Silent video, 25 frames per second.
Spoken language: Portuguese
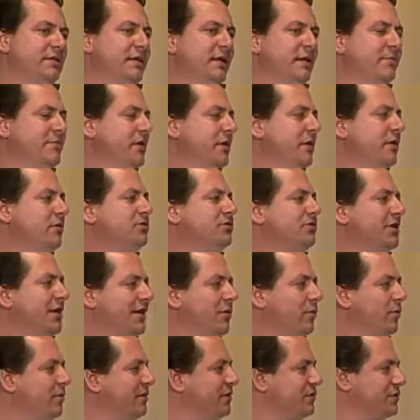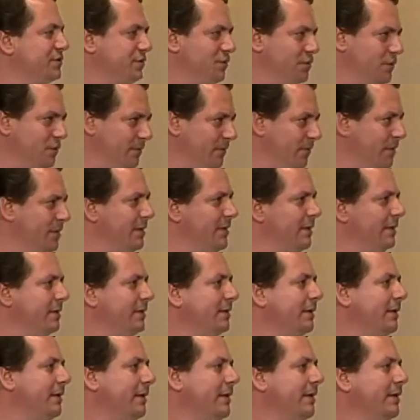caminho já começou,
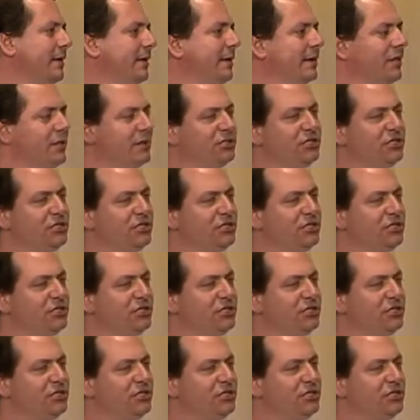né?